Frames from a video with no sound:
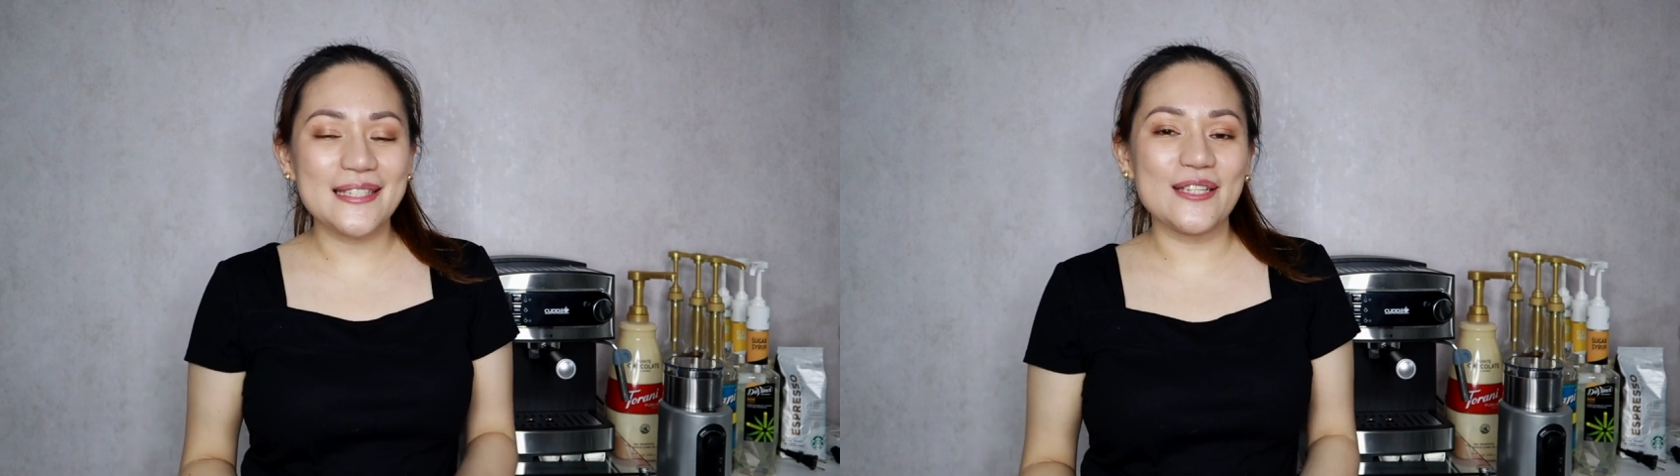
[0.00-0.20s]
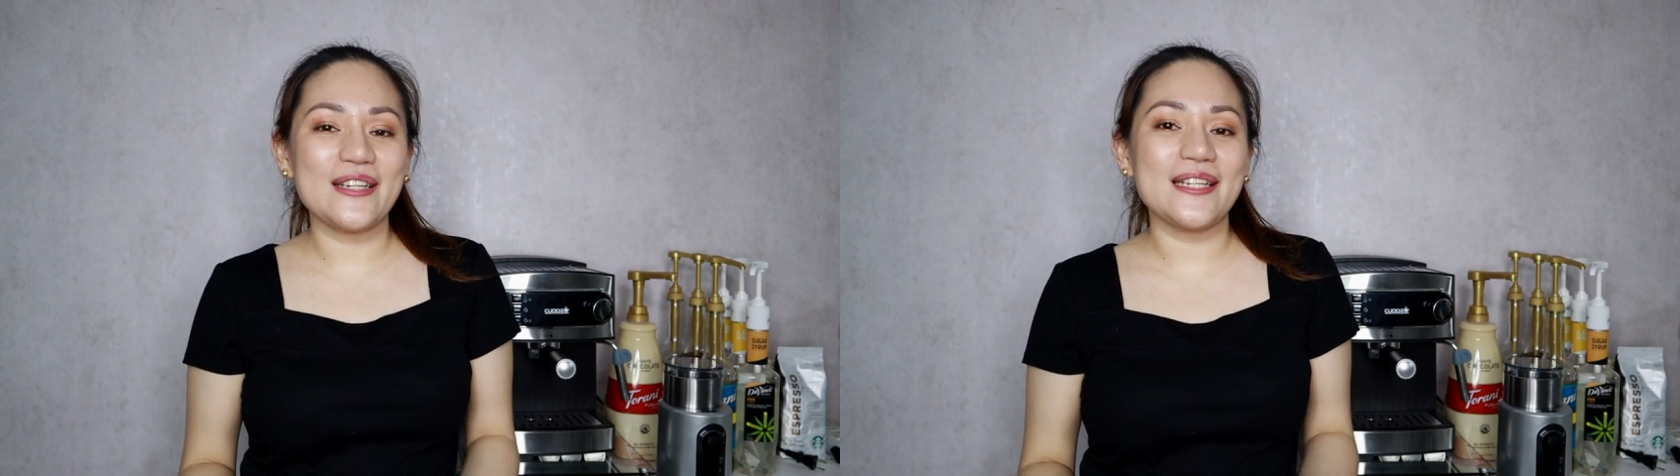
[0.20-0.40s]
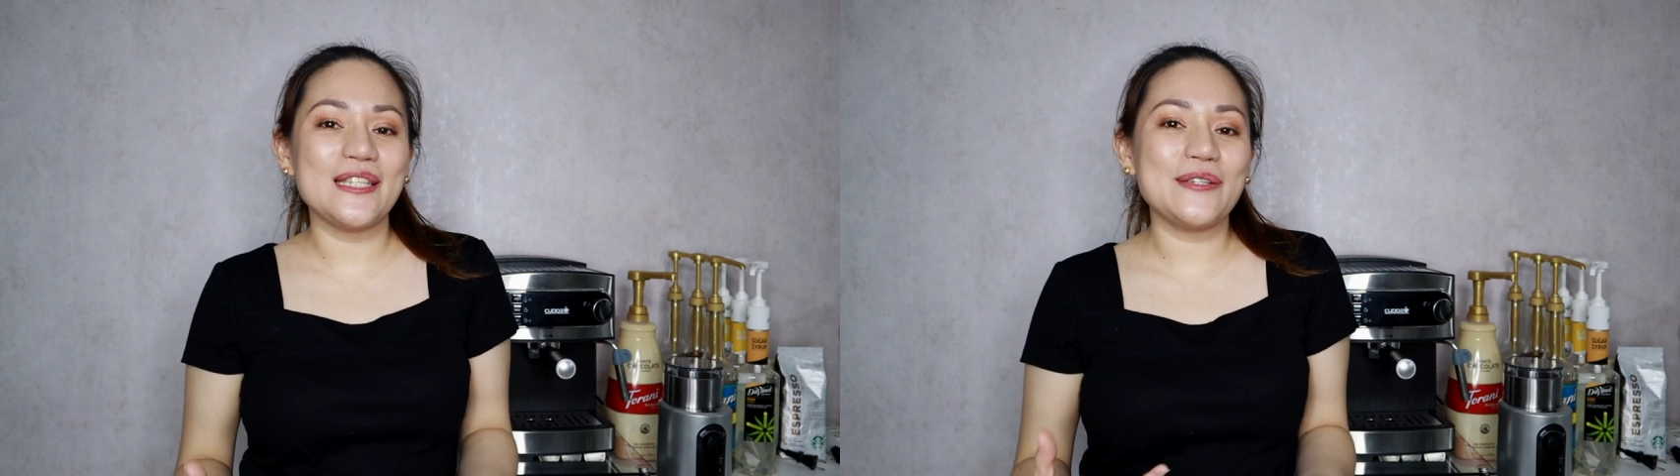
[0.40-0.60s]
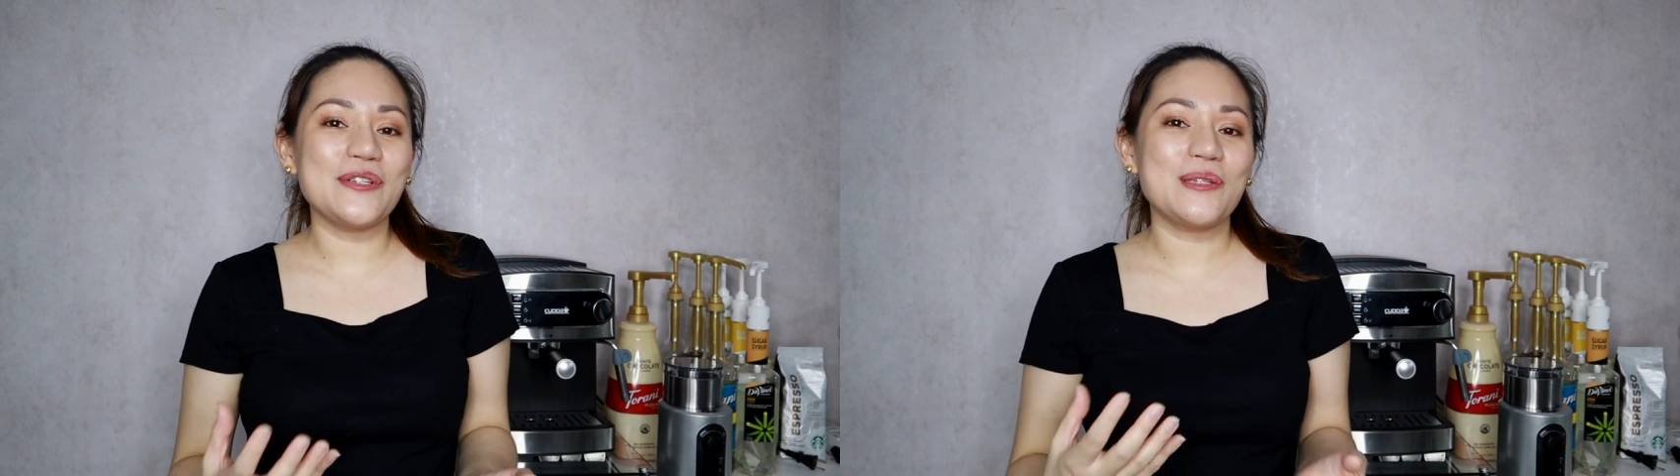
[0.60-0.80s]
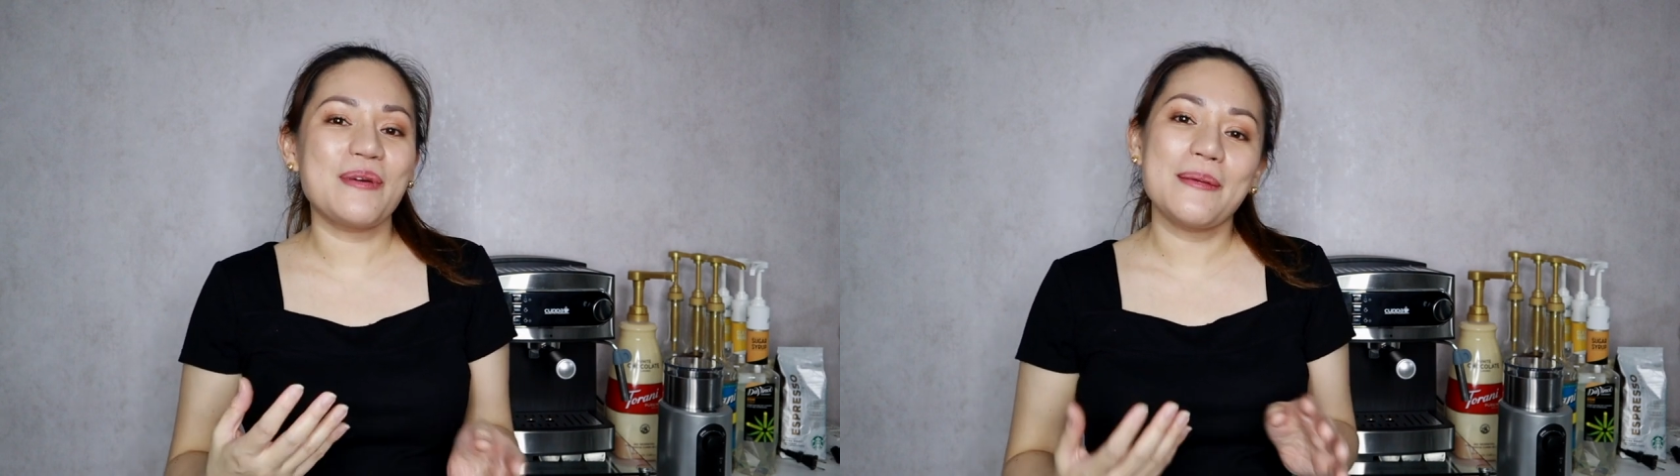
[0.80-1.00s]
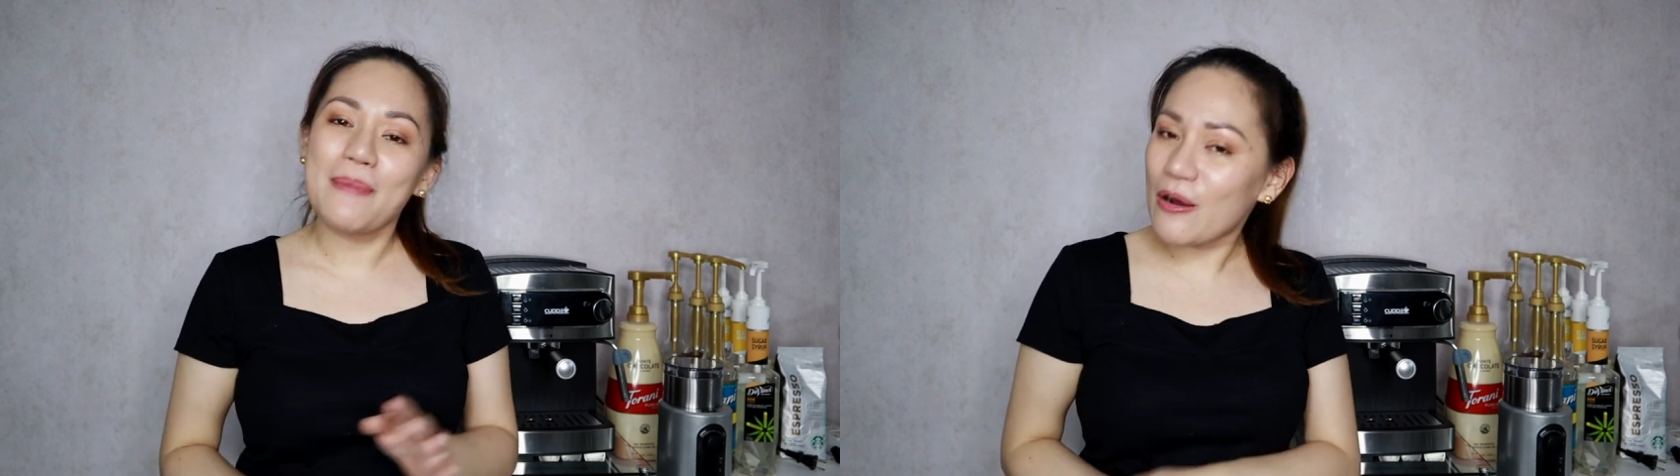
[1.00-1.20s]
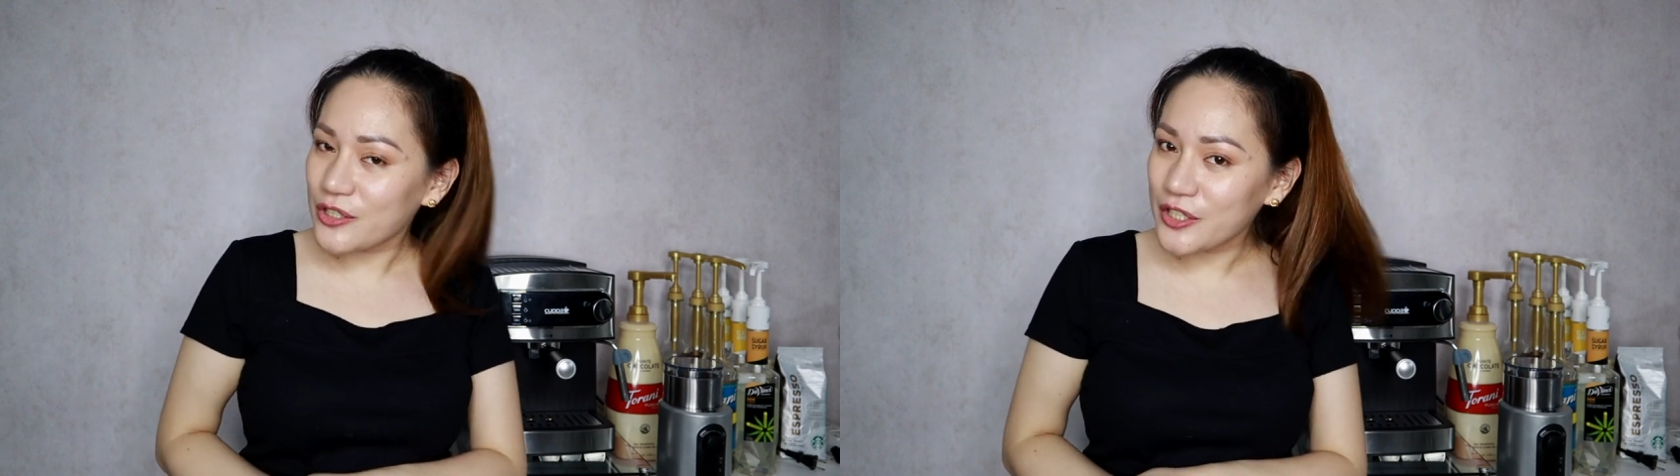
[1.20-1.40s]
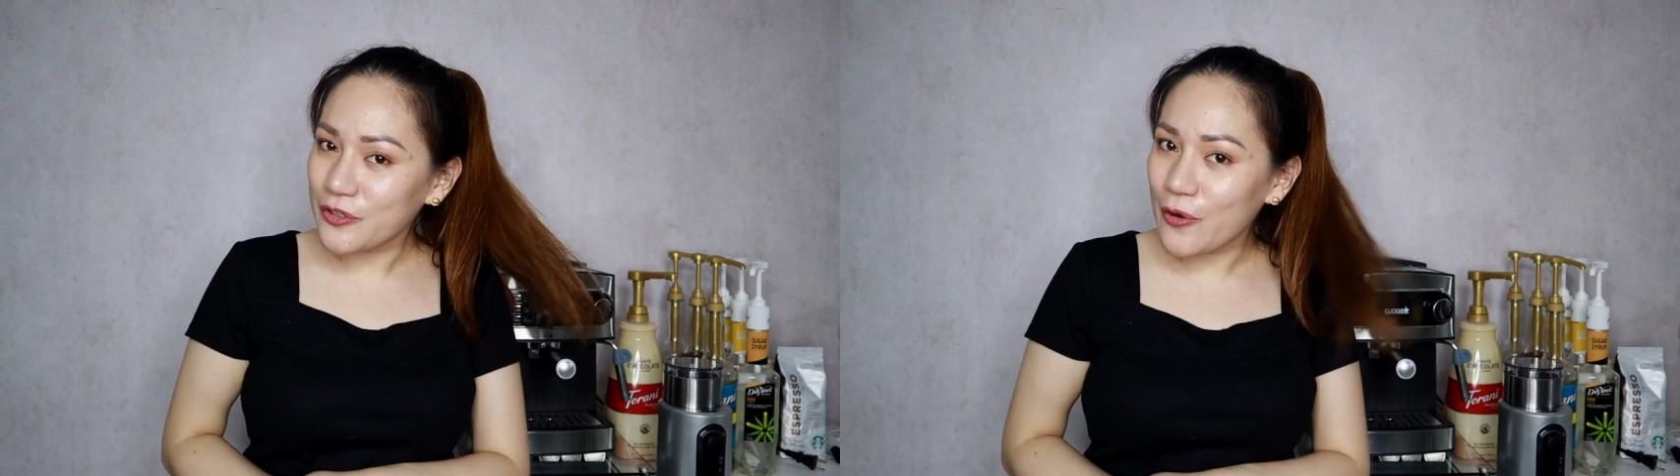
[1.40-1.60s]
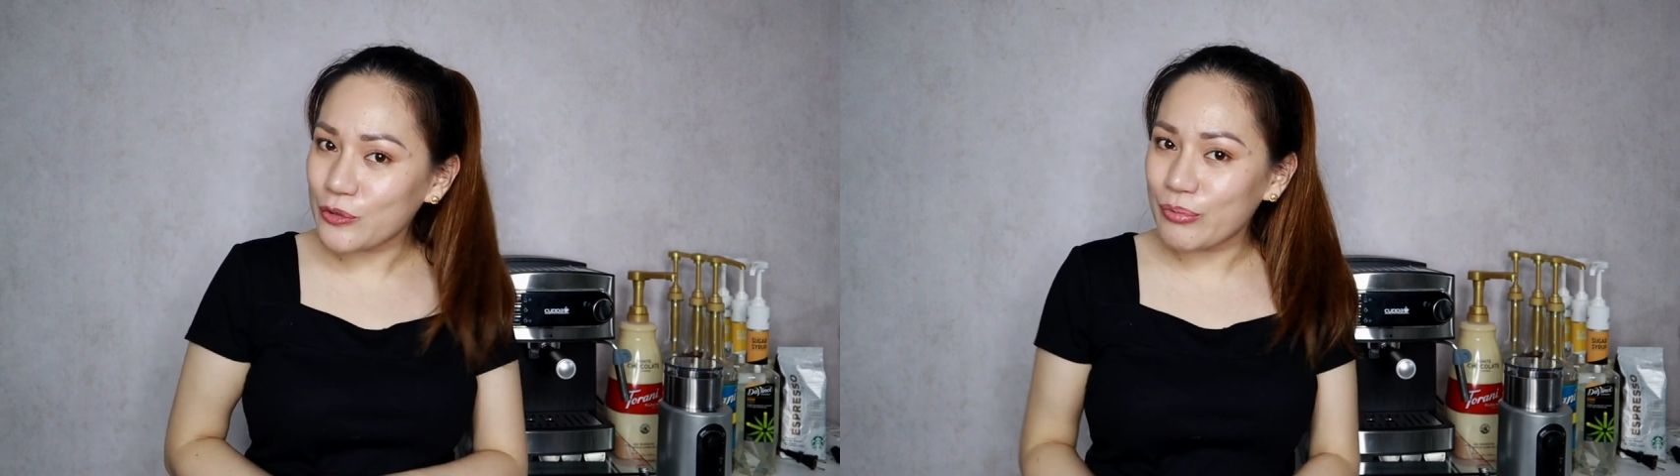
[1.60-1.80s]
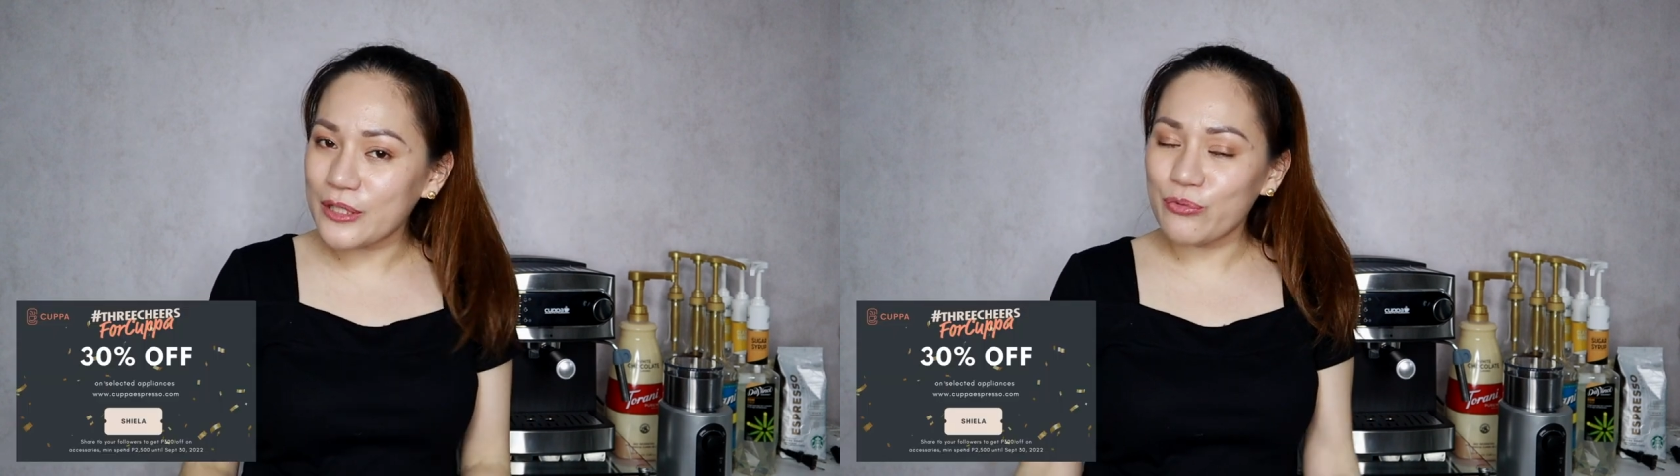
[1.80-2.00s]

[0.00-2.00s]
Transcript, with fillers: you can use my voucher code